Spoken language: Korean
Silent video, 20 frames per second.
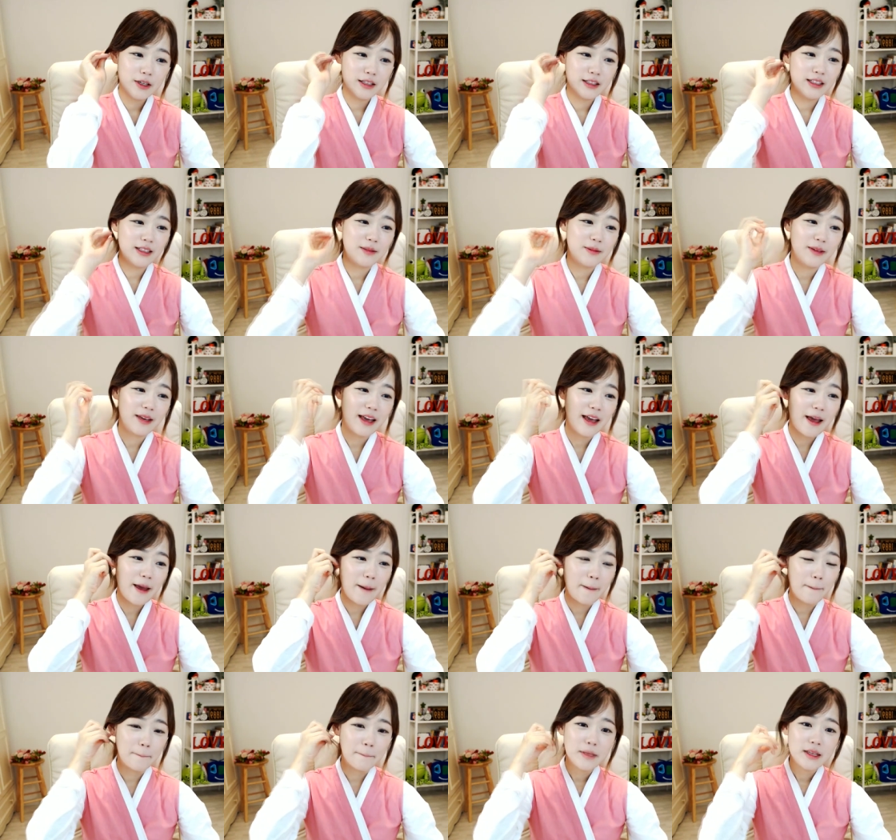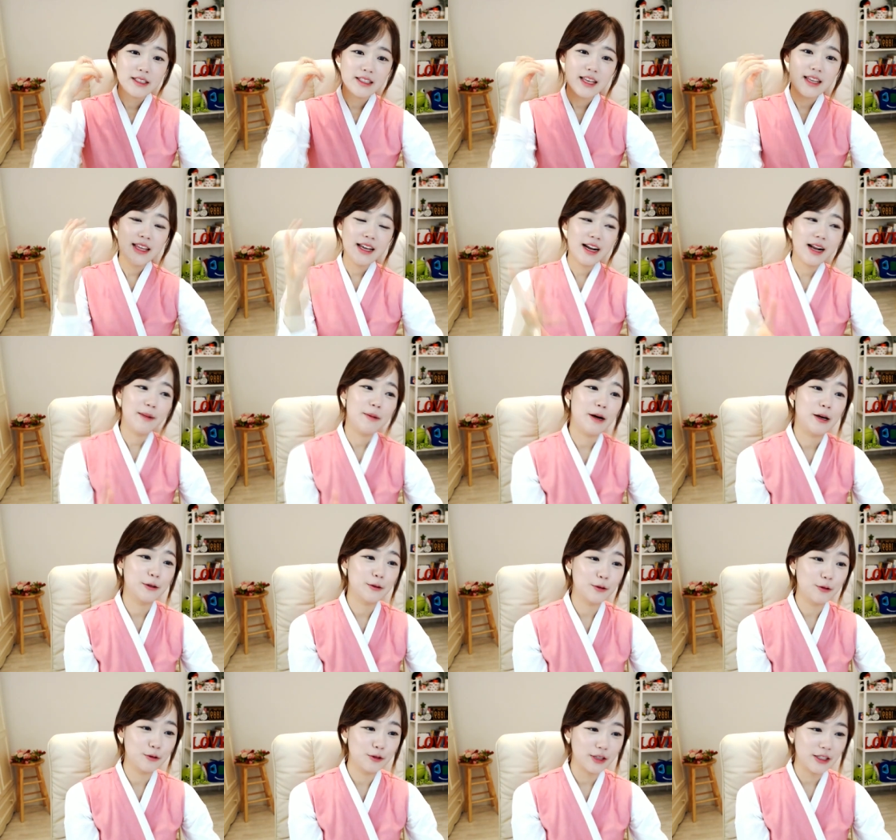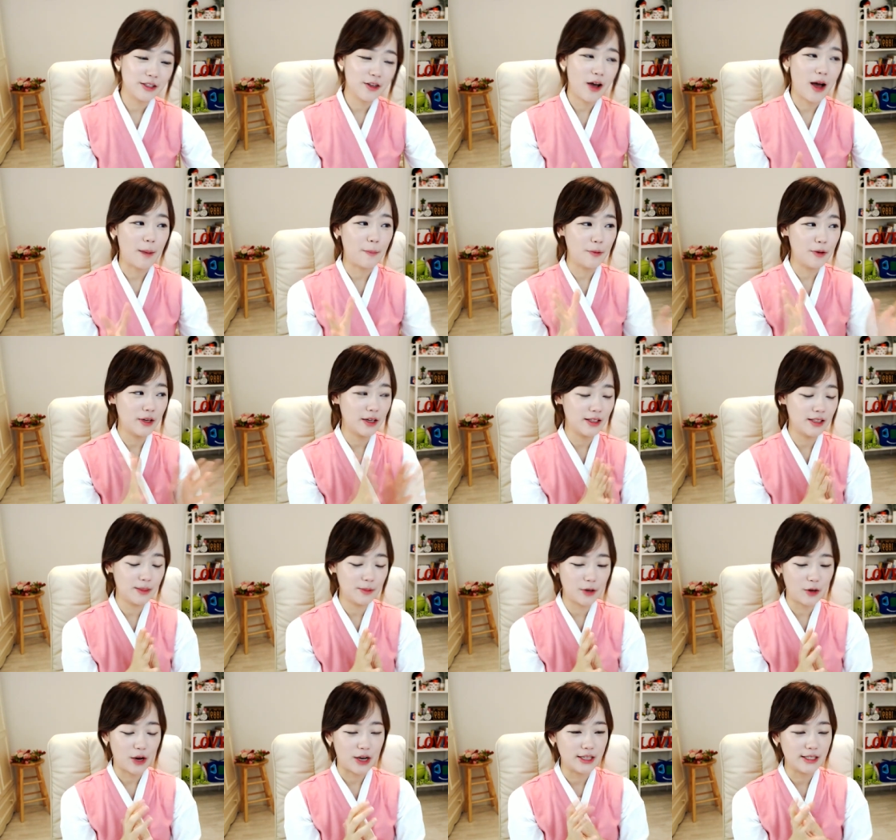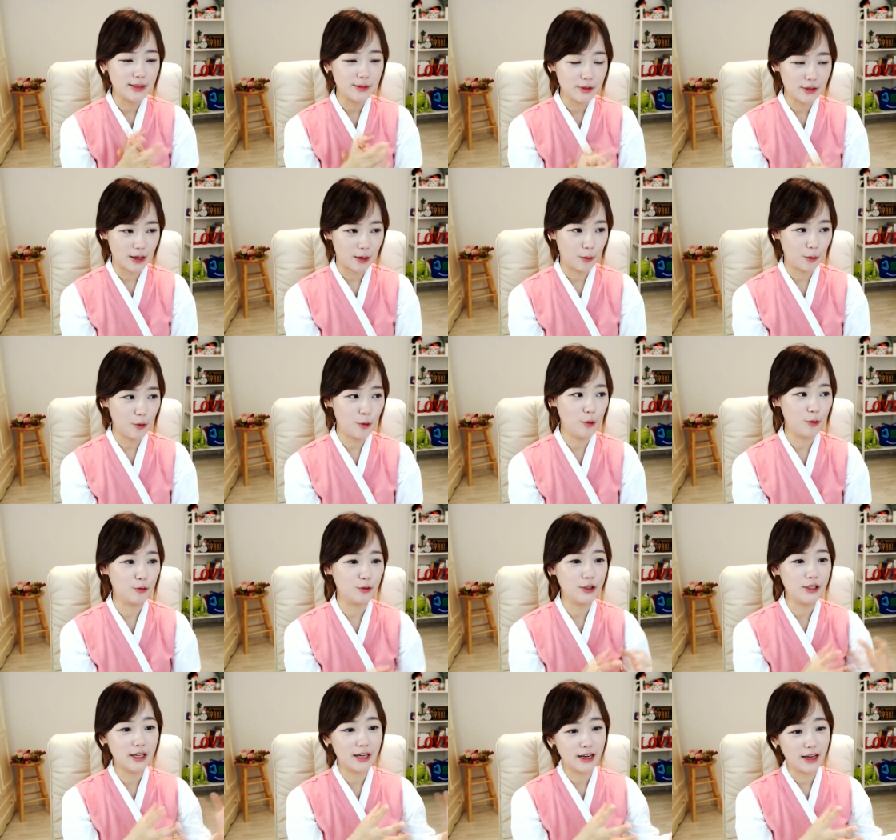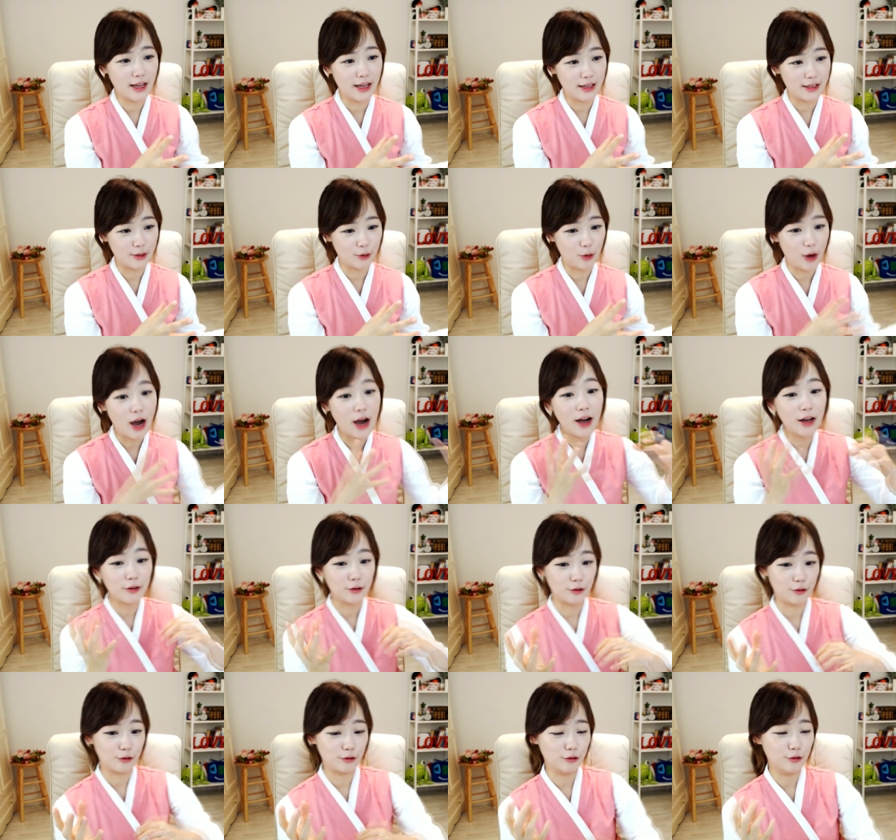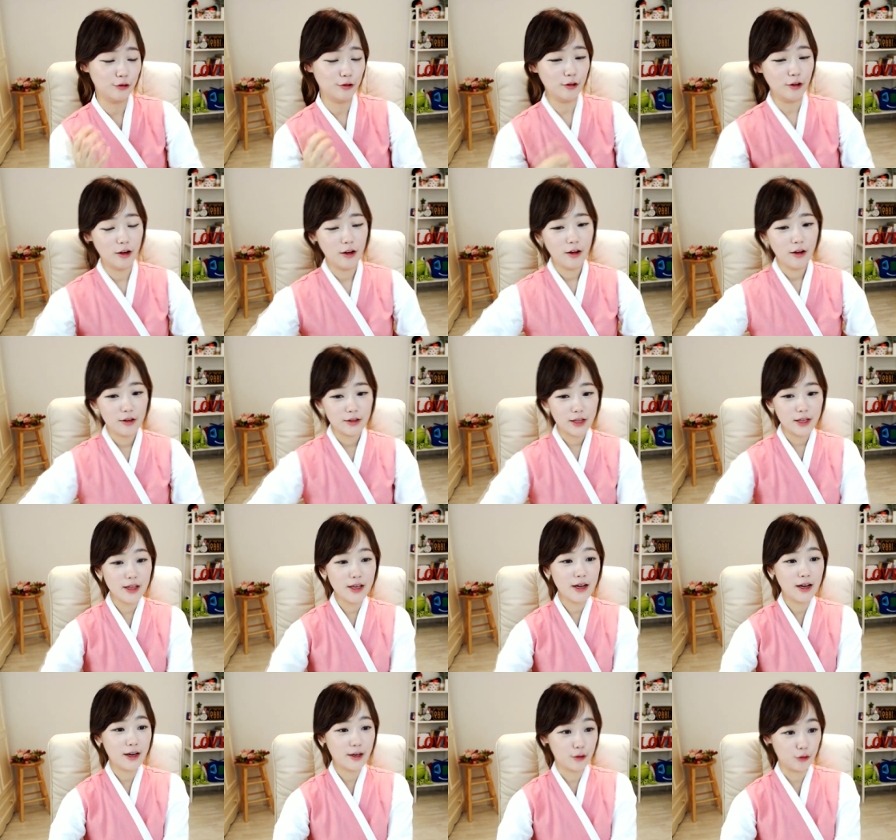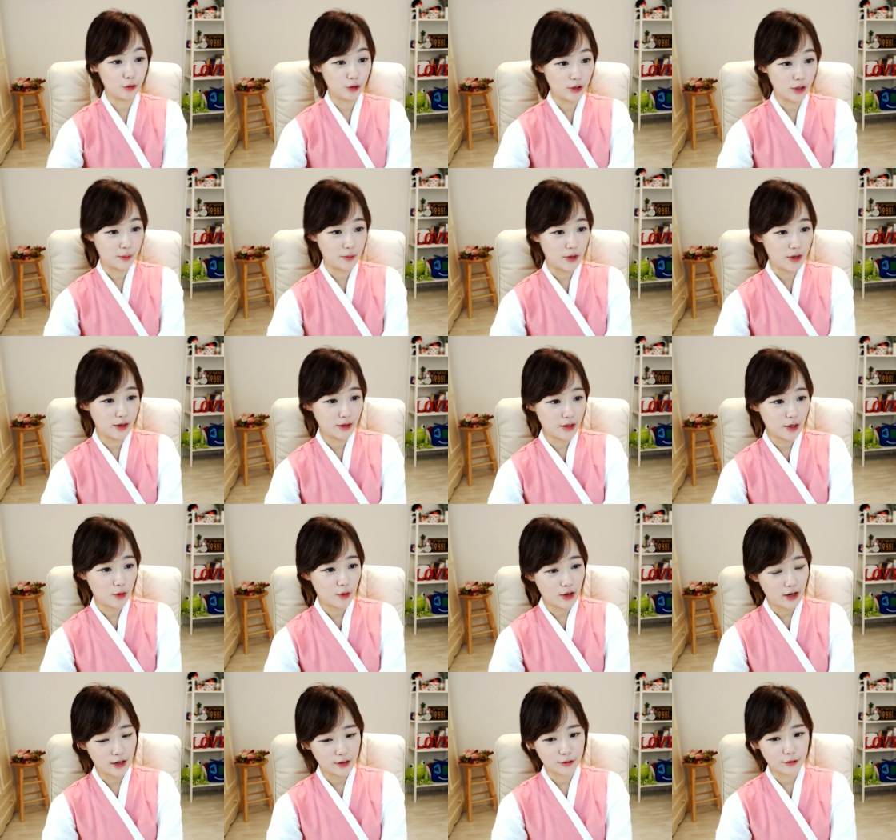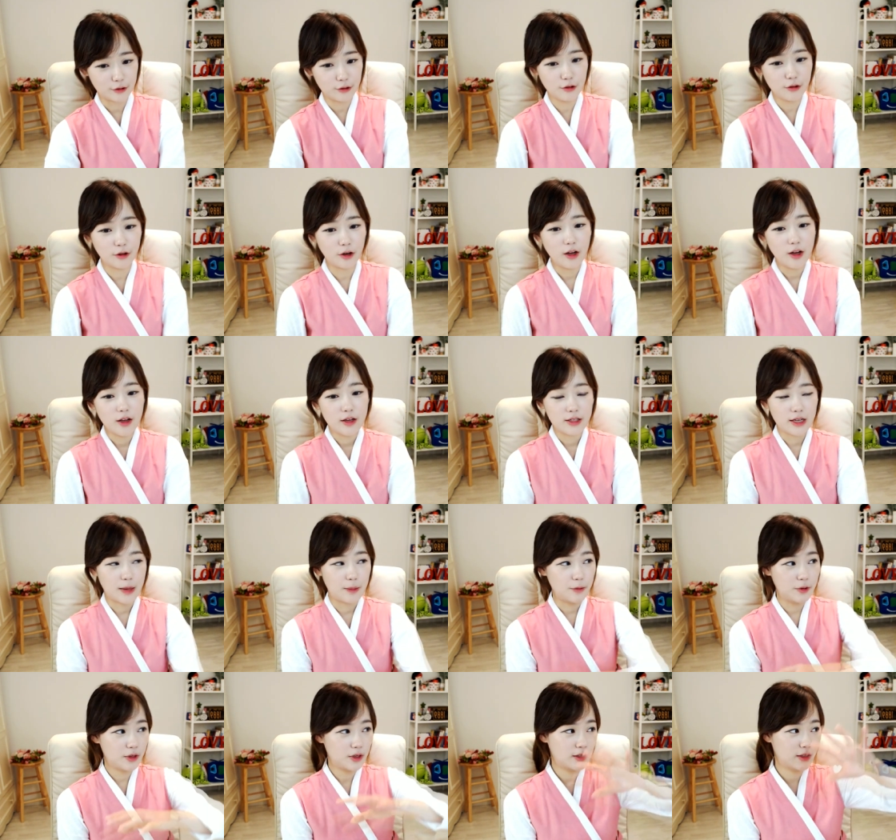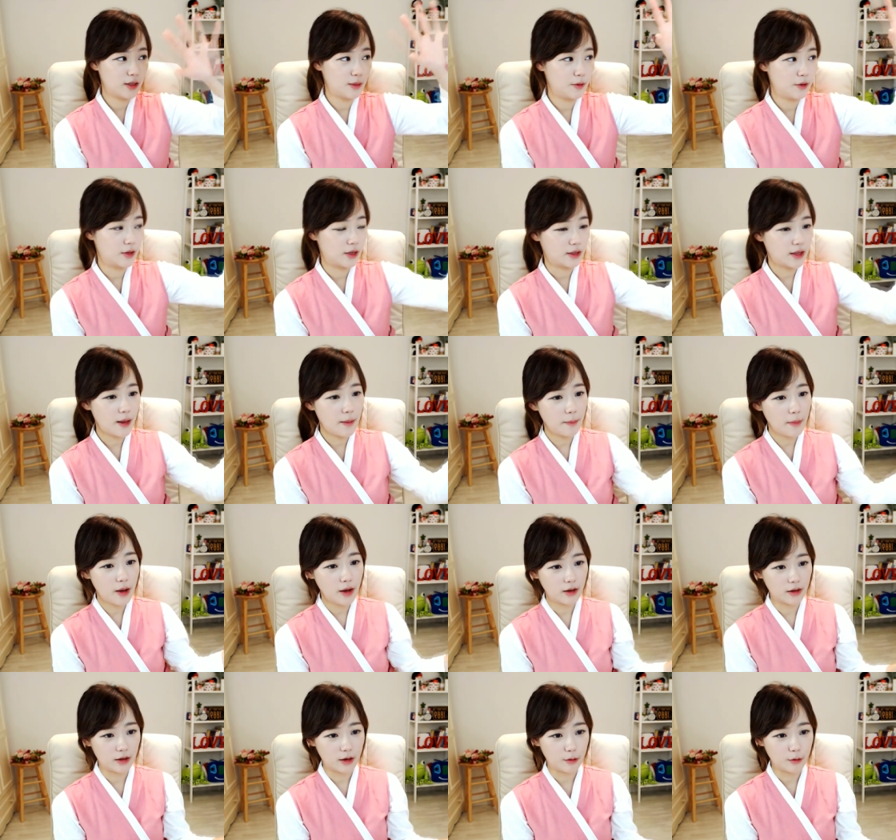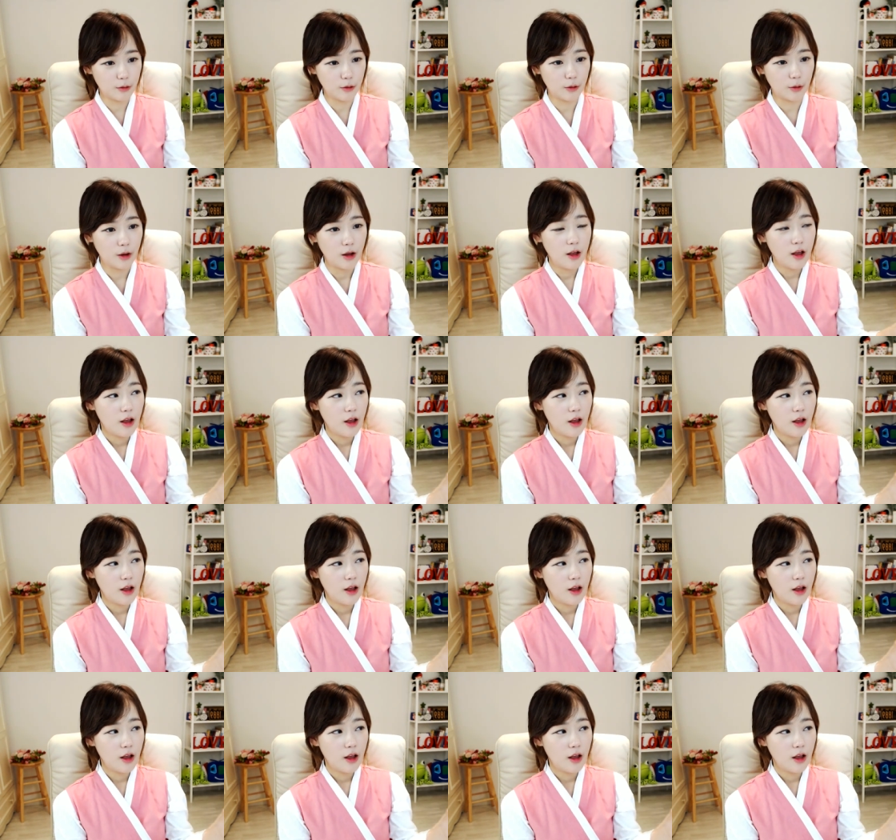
TV에 세네갈 방송국에서 아프리카 TV에 관심을 갖고 우리나라에 이제 와가지고 세네갈에서 우리나라 비행기 타고 와가지고 이제 아프리카 TV를 이렇게 탐방을 하고